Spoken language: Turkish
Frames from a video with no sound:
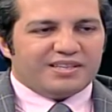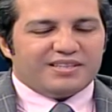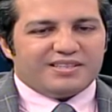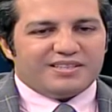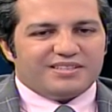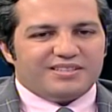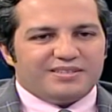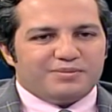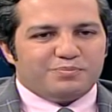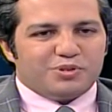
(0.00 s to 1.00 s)

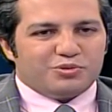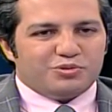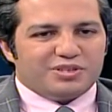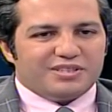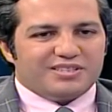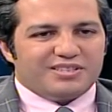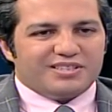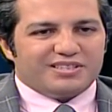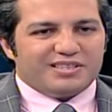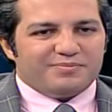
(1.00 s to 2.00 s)
Ee, psikolojik
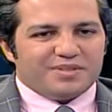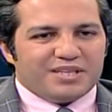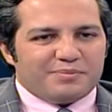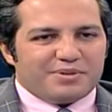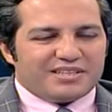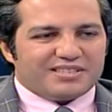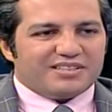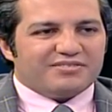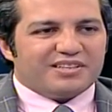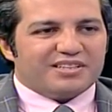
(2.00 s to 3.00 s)
hazırlıksa biraz
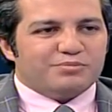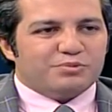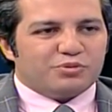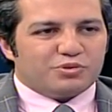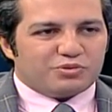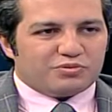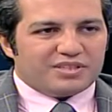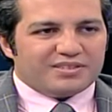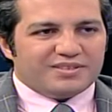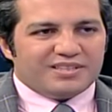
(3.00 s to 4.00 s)
daha farklı bir boyutu
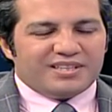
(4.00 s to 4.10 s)
var.